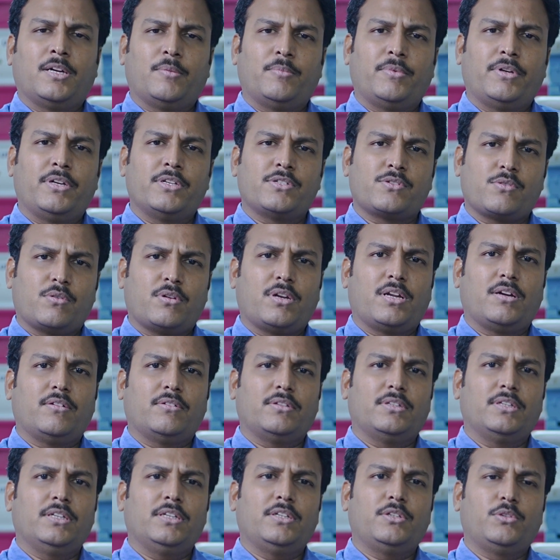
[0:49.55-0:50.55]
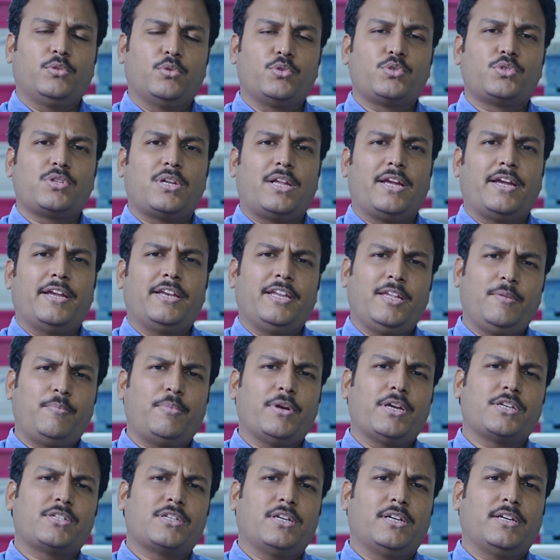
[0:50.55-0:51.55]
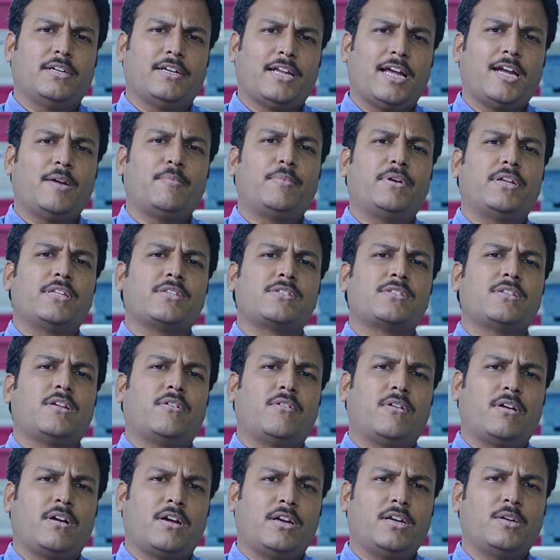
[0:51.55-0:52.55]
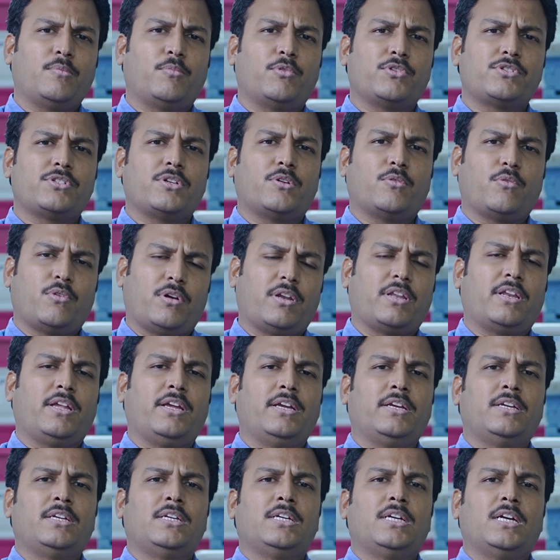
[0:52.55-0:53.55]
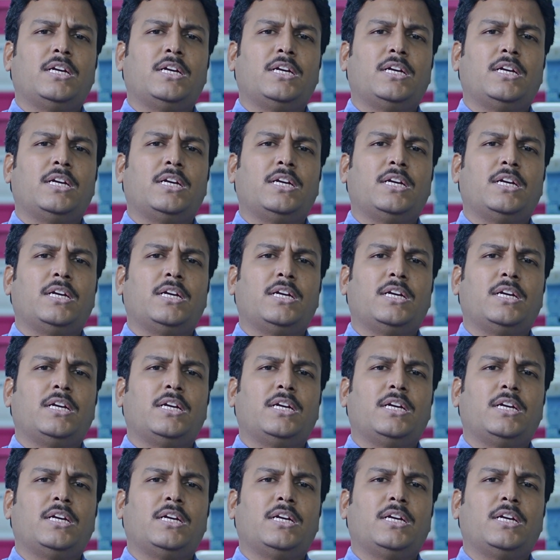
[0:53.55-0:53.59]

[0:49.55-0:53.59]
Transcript: அப்படின்னு சொன்னால் வந்து யூஸ்வலாக எனி பேஷண்ட் டயபெட்டிஸ்னு அவங்க கண்டுபிடிச்ச உடனே